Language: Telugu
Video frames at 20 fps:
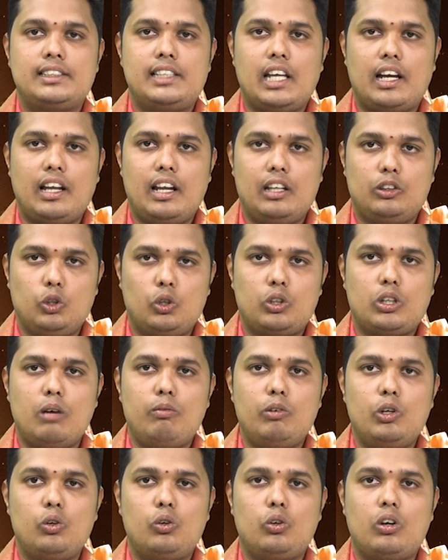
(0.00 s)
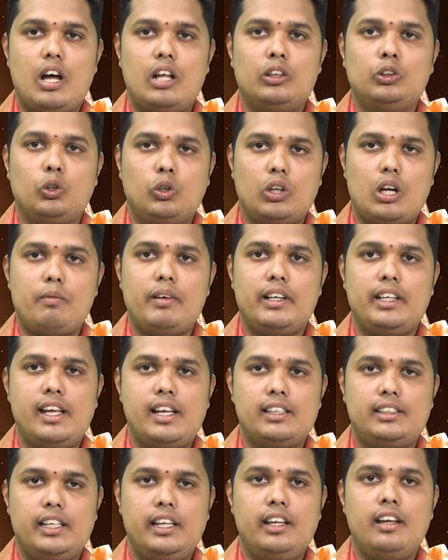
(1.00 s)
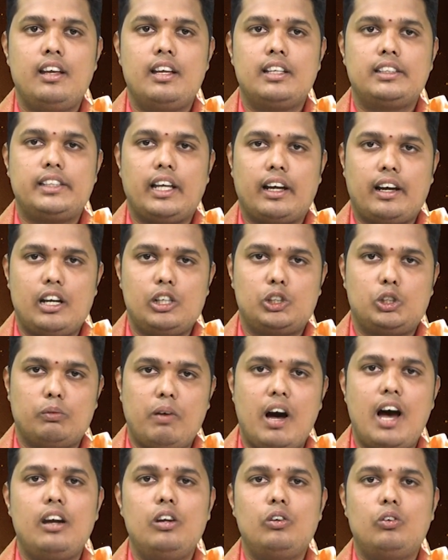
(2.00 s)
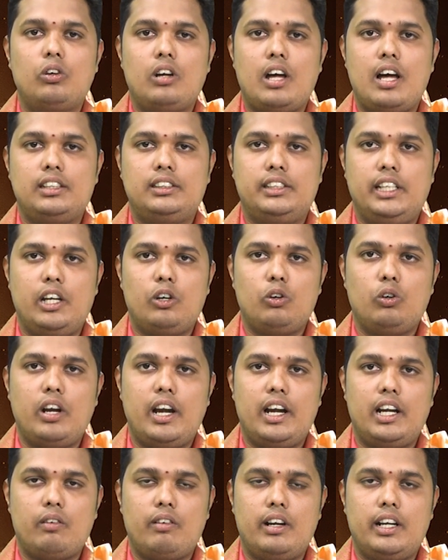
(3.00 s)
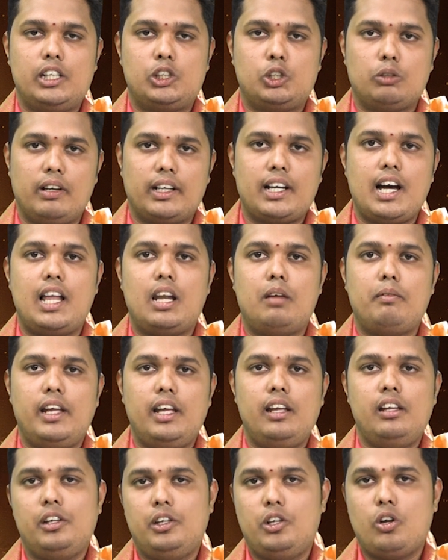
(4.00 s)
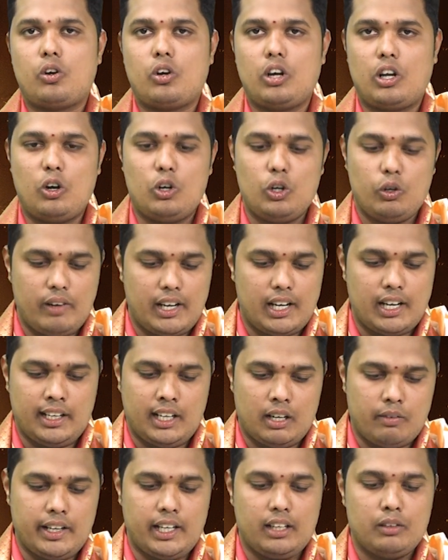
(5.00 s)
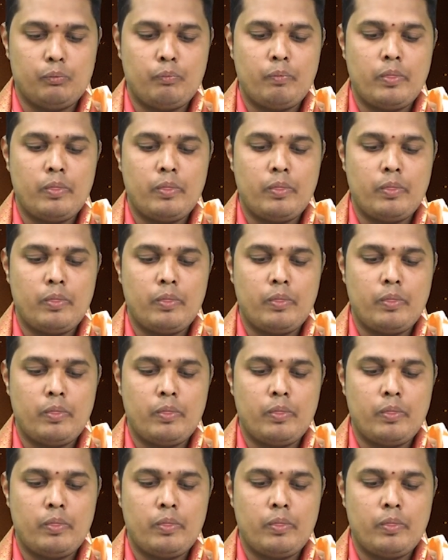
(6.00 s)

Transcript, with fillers: సకల దుఃఖములు కూడా దూరమయ్యేసి సకల శుభాలను కూడా చేకూరేటువంటి శుభకాలమే ఈ యొక్క రెండు వేల ఇరవై